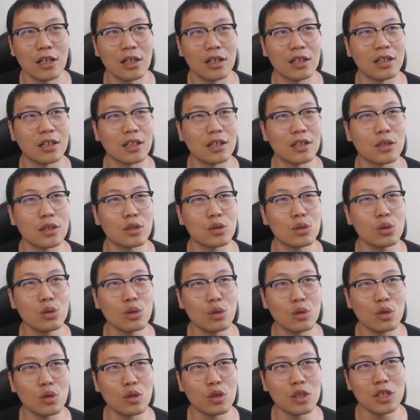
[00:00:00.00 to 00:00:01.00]
呃，
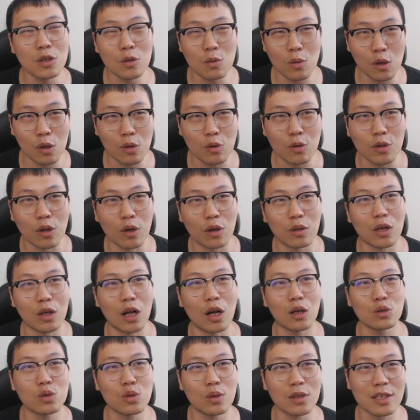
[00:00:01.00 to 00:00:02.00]
去英国旅游，然
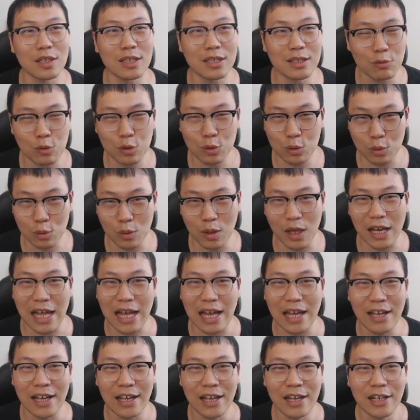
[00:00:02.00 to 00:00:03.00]
后去了苏苏格
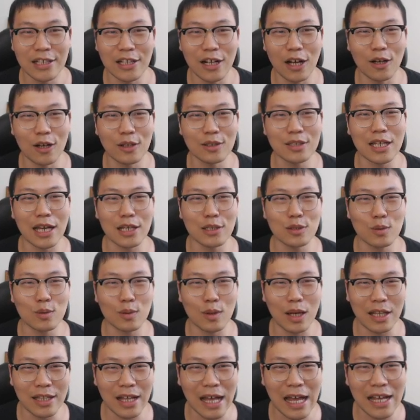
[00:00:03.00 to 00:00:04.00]
兰，然后在苏
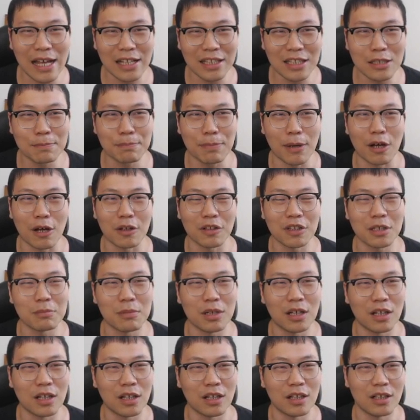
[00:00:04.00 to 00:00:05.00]
格兰的爱丁堡，那
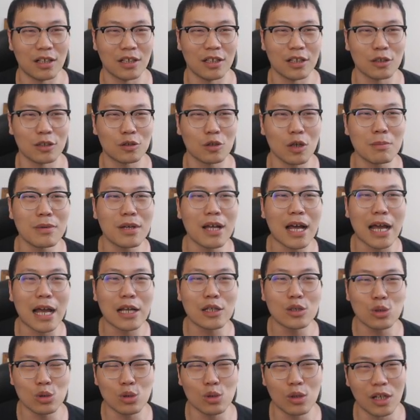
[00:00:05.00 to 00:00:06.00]
么呃，专门还
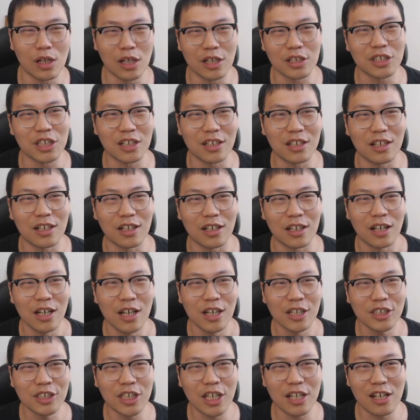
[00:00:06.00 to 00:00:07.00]
去了这个
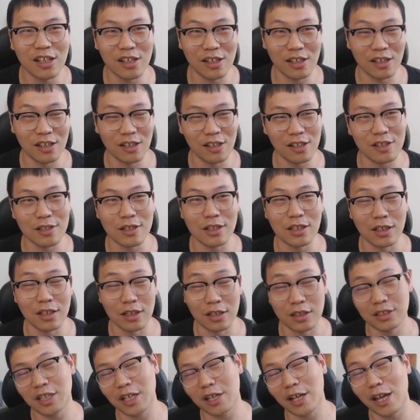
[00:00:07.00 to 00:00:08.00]
J.K. 罗林
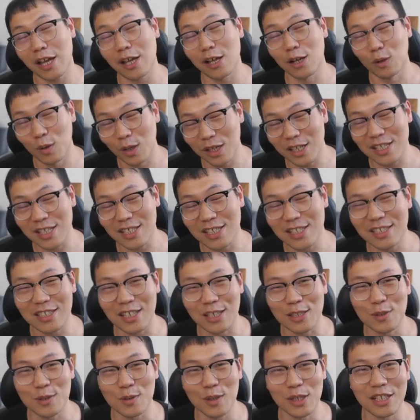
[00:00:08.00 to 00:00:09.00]
呃 J.K. 罗林
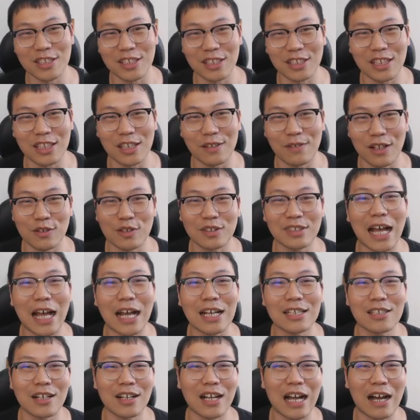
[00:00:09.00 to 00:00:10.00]
写作的这个地方，就
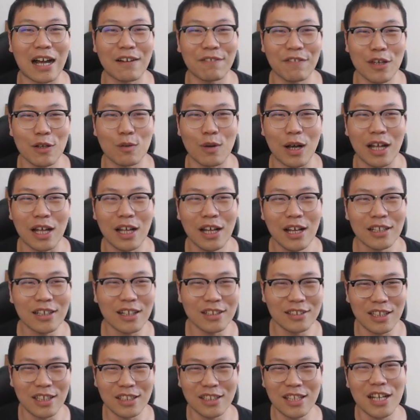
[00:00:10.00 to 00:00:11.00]
大象咖啡馆。
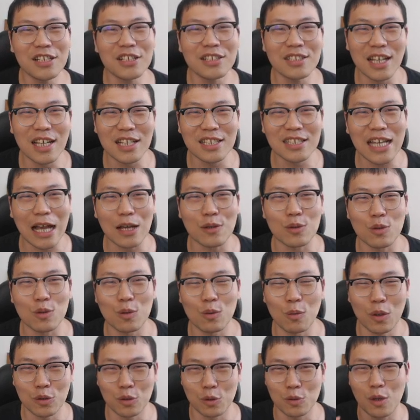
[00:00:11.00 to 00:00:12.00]
但是那天正在下
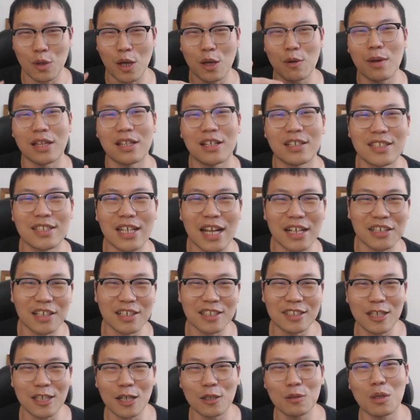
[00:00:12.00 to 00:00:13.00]
雨，我就远远的在这
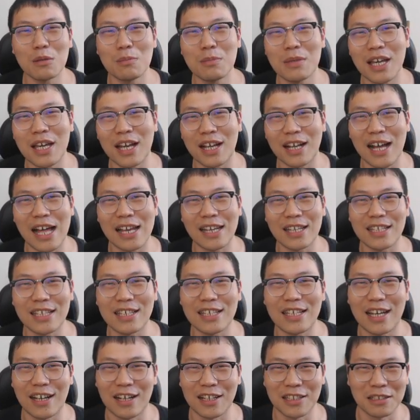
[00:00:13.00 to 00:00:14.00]
个街对面看了一
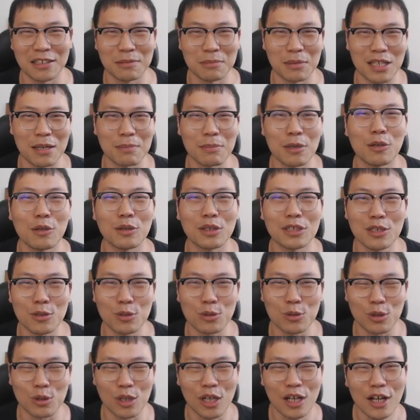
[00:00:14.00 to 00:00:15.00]
眼啊，那么也没有进
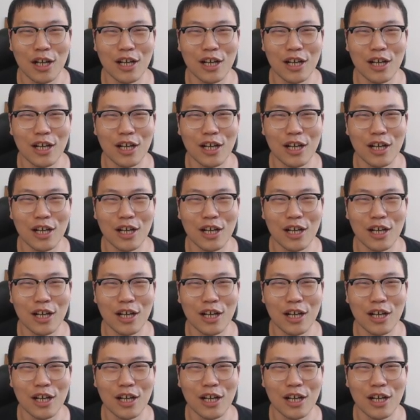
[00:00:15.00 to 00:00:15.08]
去。